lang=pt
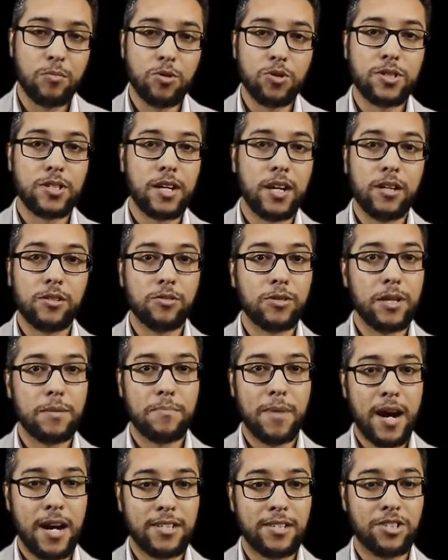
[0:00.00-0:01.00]
buscando
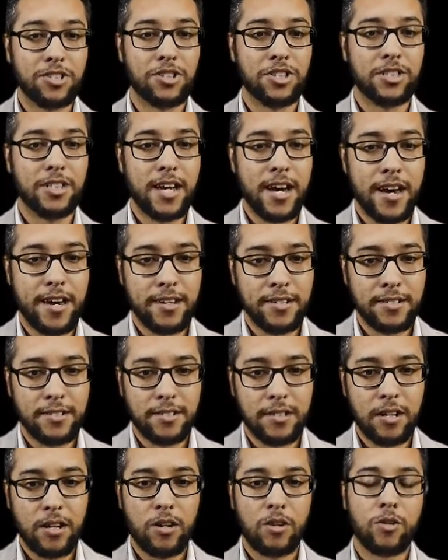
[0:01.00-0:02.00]
debates de
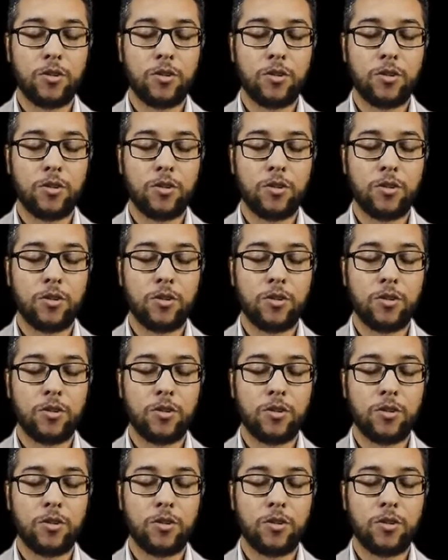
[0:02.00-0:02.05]
ideias.